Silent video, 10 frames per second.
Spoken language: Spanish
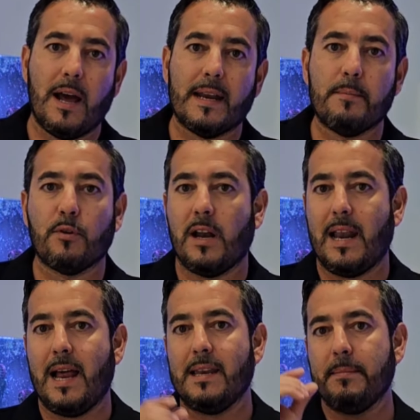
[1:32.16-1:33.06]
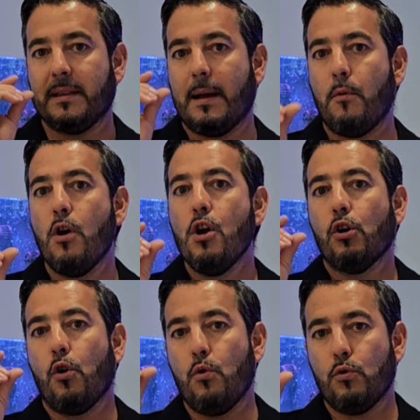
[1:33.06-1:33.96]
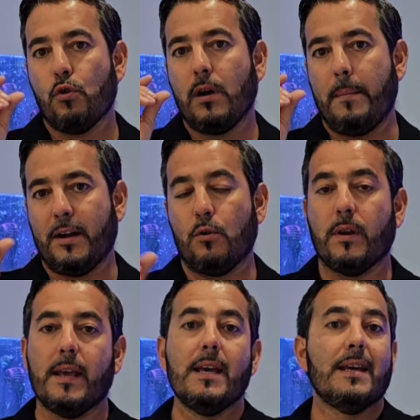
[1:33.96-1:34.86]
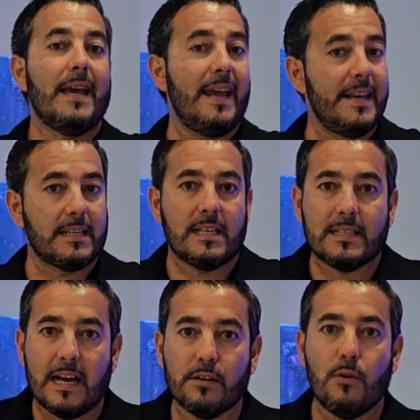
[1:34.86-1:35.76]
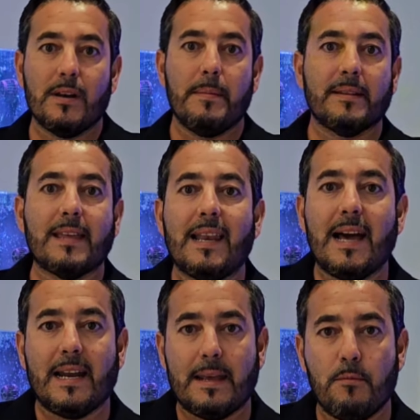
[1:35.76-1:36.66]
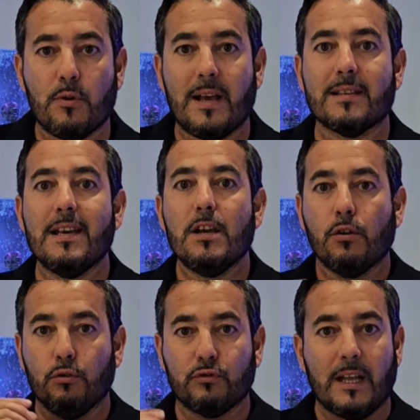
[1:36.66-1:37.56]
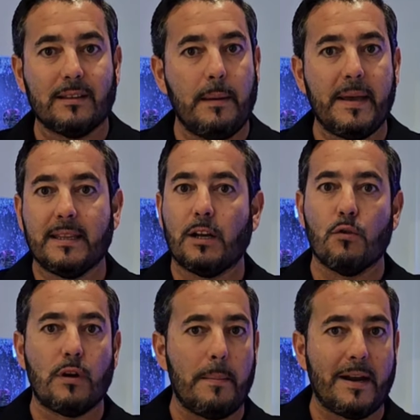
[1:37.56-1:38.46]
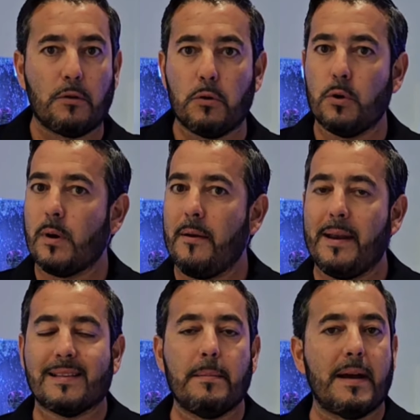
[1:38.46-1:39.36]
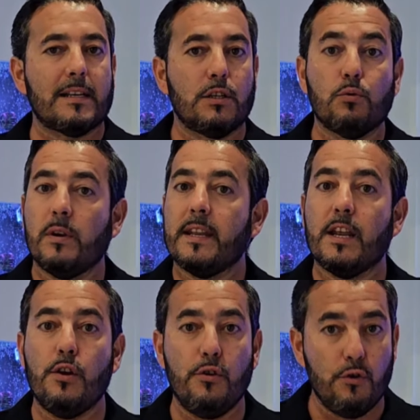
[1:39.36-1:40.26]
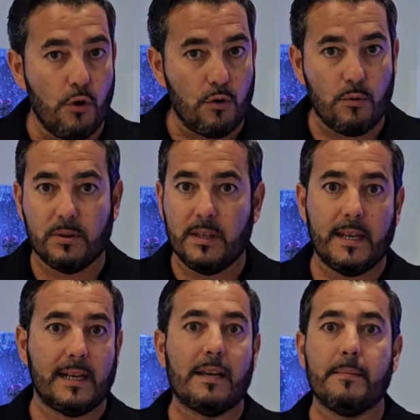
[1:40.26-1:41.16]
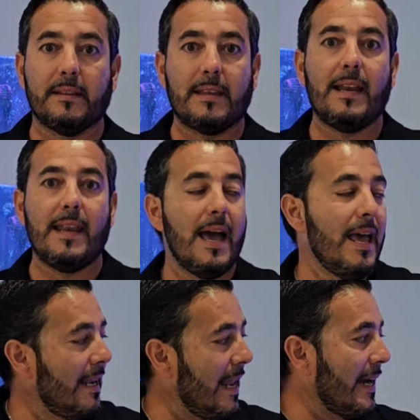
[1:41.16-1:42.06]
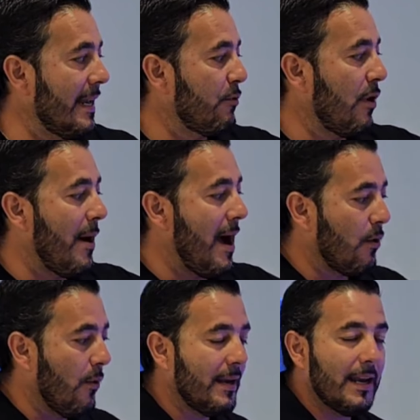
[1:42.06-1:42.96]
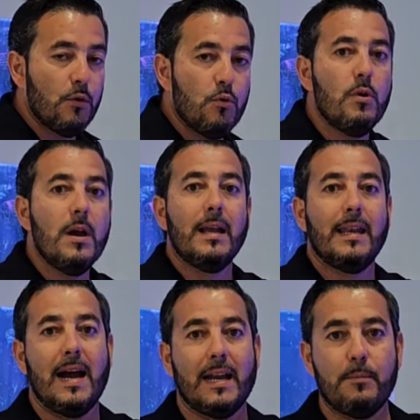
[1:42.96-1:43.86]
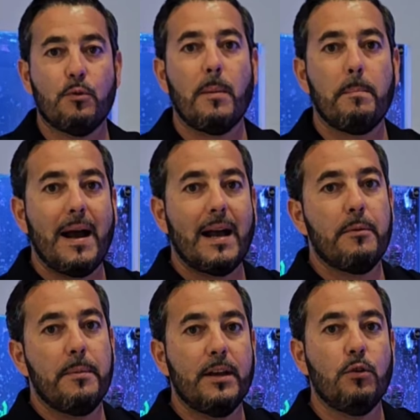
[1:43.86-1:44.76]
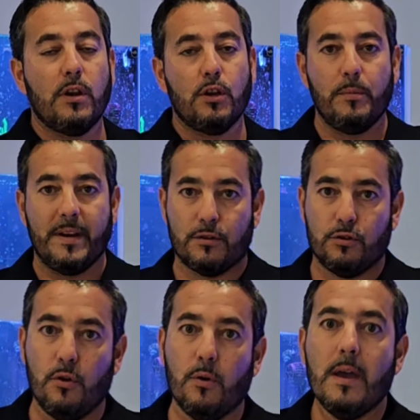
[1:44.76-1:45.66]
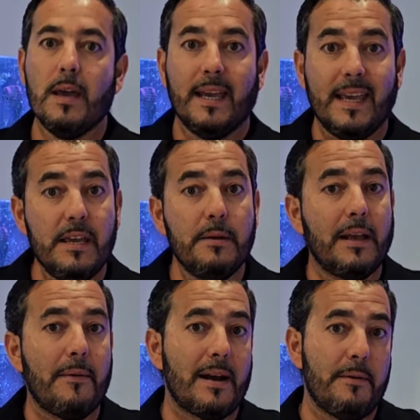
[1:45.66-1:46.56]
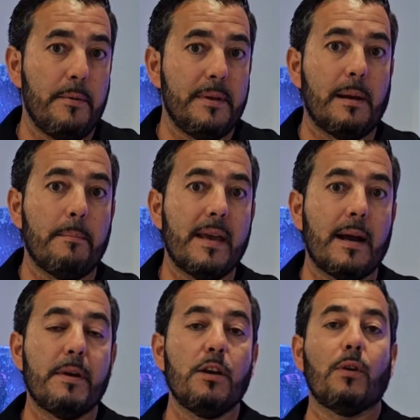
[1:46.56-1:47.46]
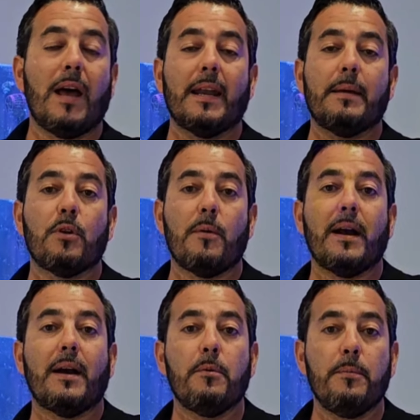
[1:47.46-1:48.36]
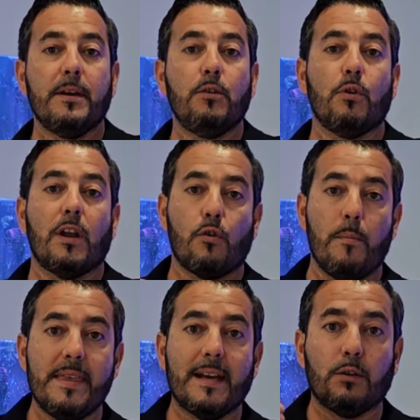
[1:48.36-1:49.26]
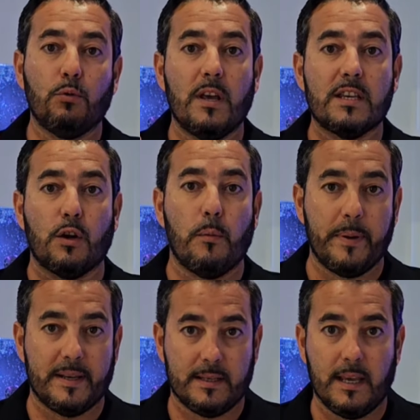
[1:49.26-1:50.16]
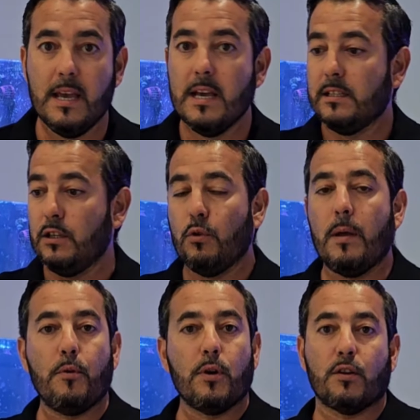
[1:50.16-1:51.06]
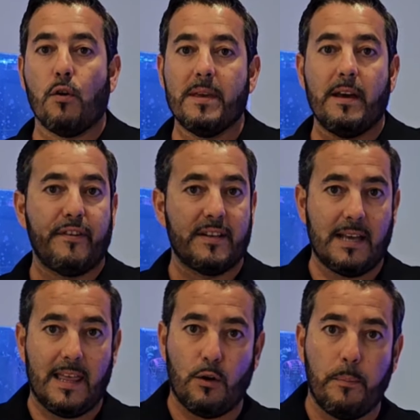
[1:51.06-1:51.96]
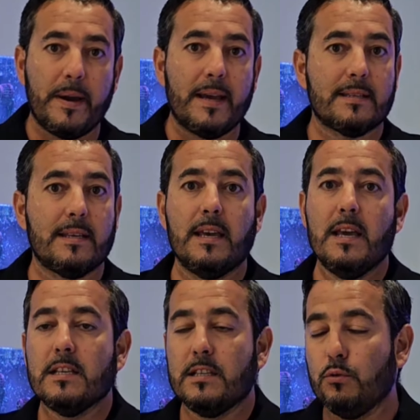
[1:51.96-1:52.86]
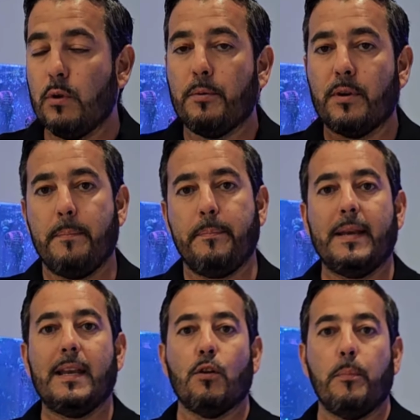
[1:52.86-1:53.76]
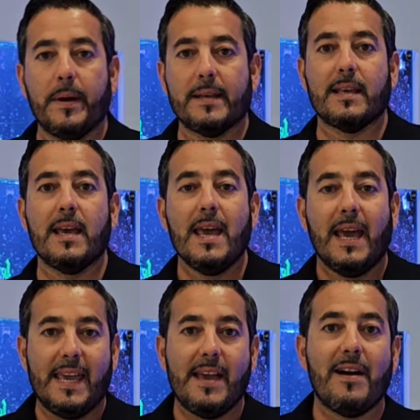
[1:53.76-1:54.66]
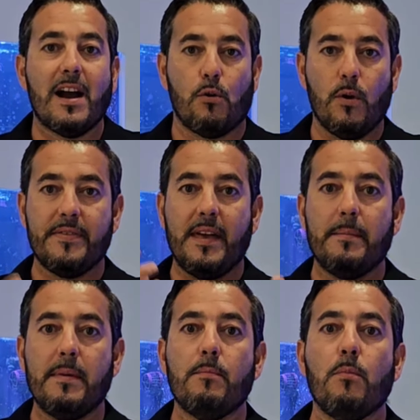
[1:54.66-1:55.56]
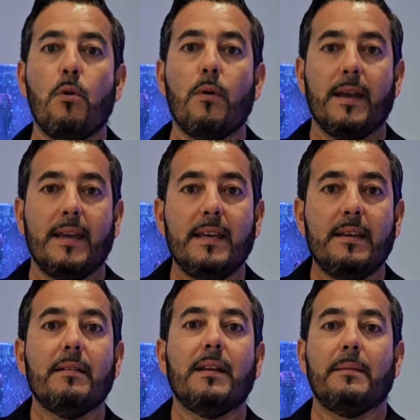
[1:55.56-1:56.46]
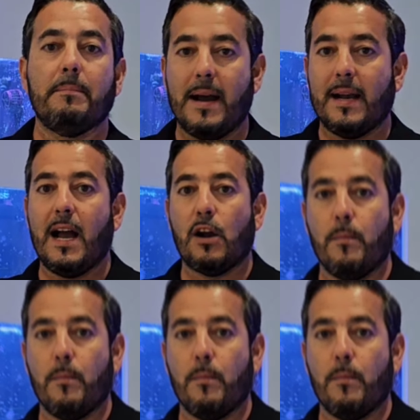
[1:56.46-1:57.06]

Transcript: las anémonas? Las alimentamos con unos camarones. Es necesario alimentar las anémonas constantemente con camarones una vez a la semana. Si tú quieres, no tienes que alimentarlas. Las anémonas van a coger la luz, las anémonas van a vivir con la iluminación. ¿Y que van a vivir también, amigos? Las anémonas van a vivir con la comida que tú le echas a los peces. Si tú le pones comida frisada a los peces, si tú le pones perla a los peces, ellas van a coger de ahí mismo y van a